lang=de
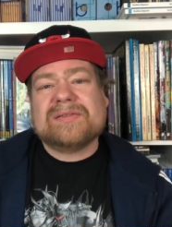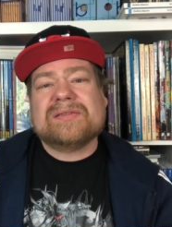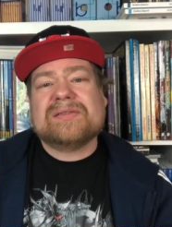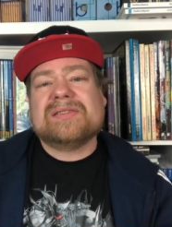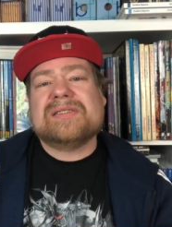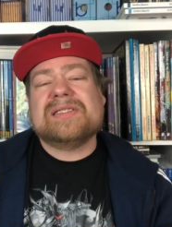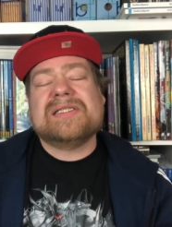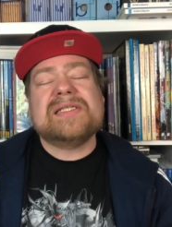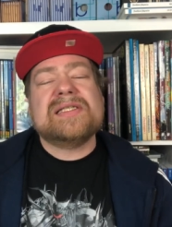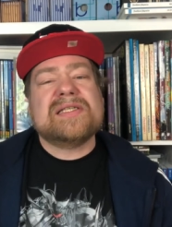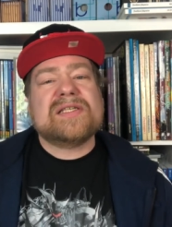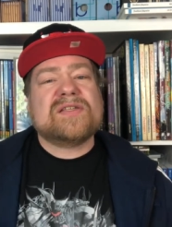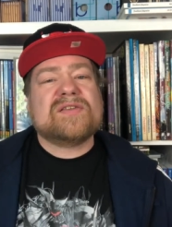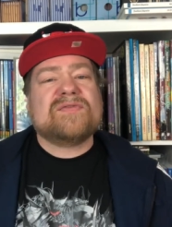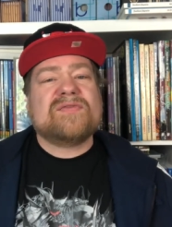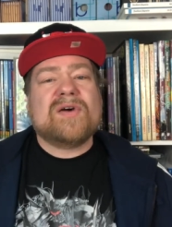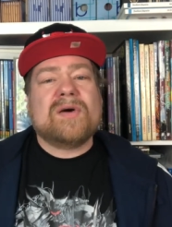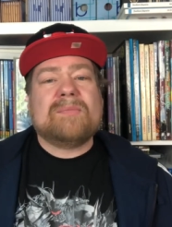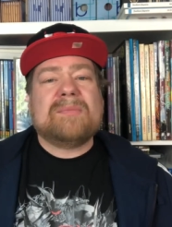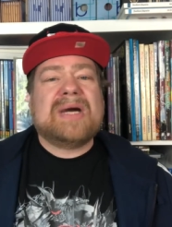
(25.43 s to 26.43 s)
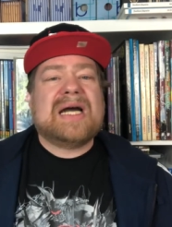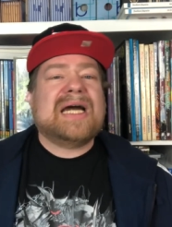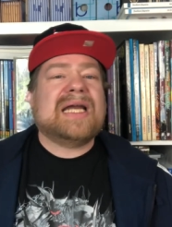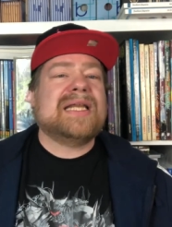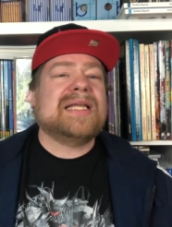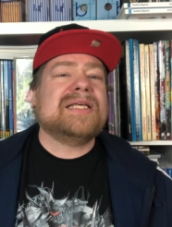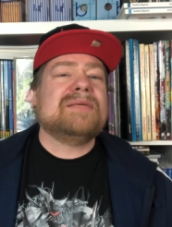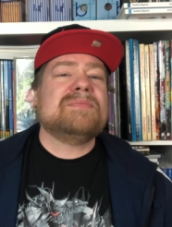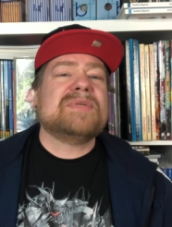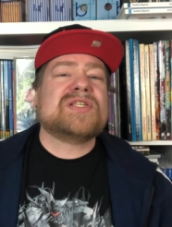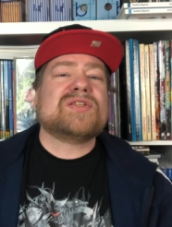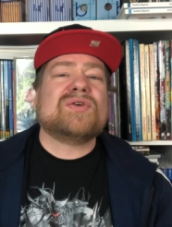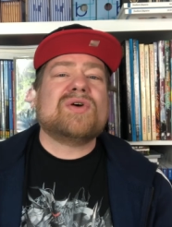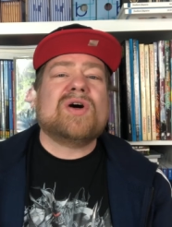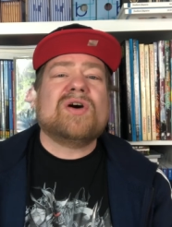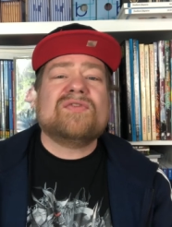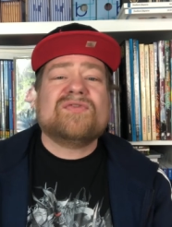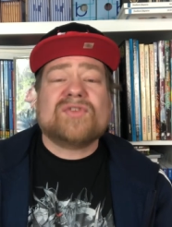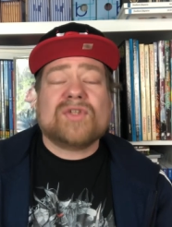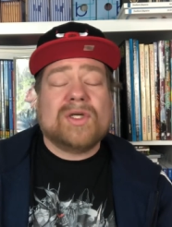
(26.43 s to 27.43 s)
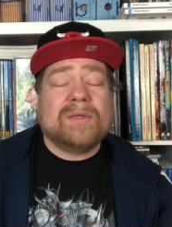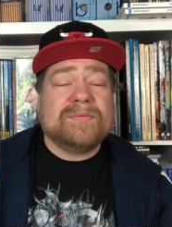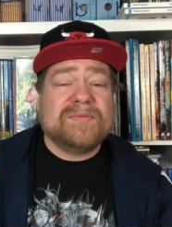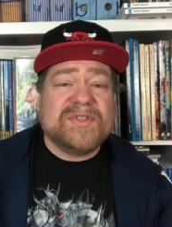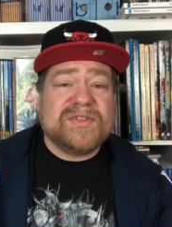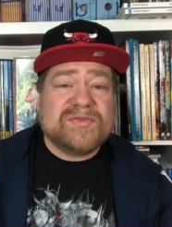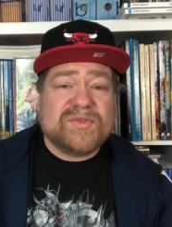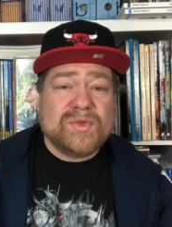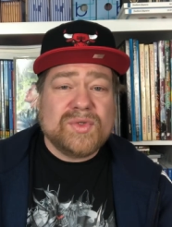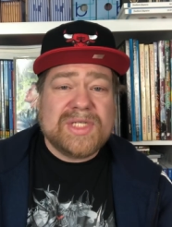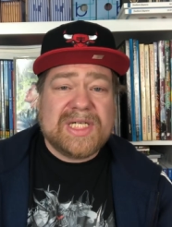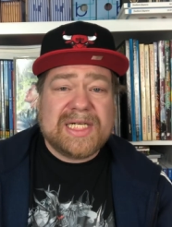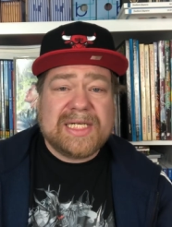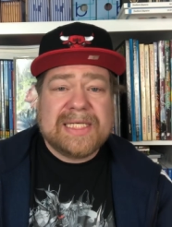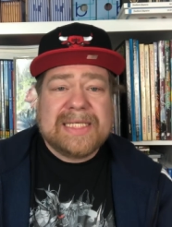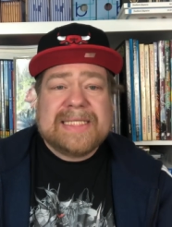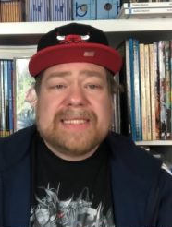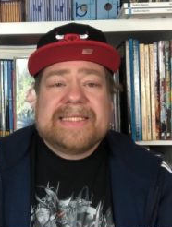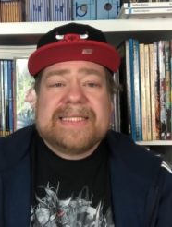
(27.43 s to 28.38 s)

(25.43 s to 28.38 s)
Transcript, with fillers: dieses Format nicht mehr so oft kommt wie früher